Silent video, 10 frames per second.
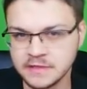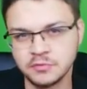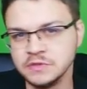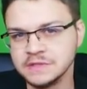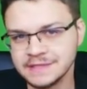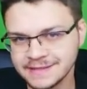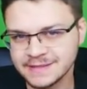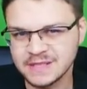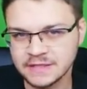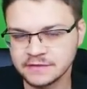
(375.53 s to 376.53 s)
bo nic nie
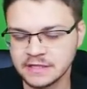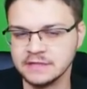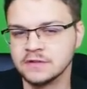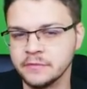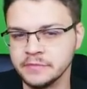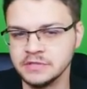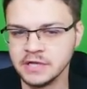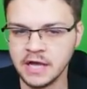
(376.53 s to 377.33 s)
jest y, w stanie zrobić.